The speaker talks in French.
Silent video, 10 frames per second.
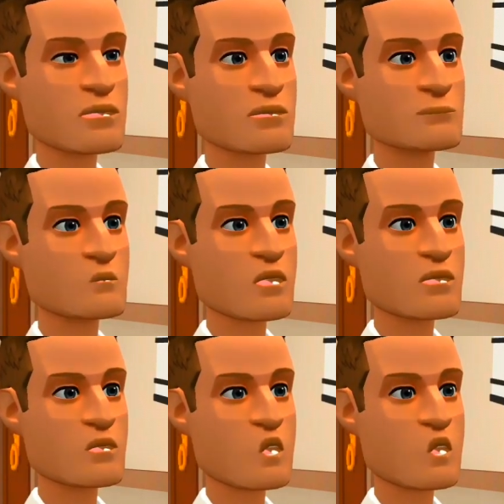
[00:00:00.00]
te dit
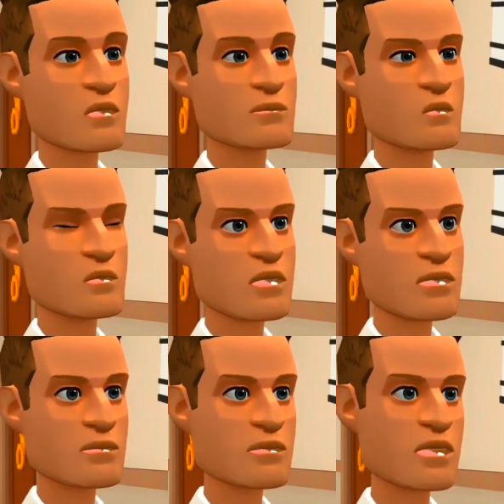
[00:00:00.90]
qu'on se fasse un
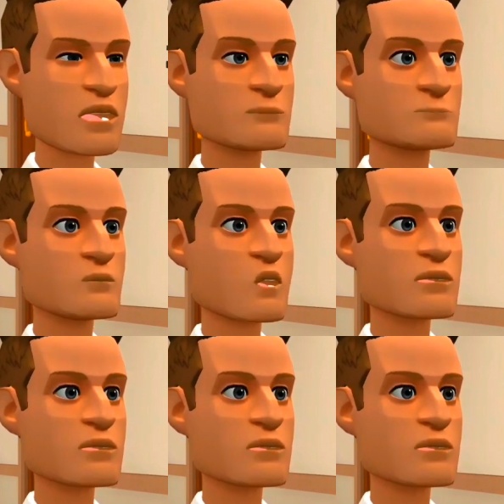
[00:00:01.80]
restaurant ce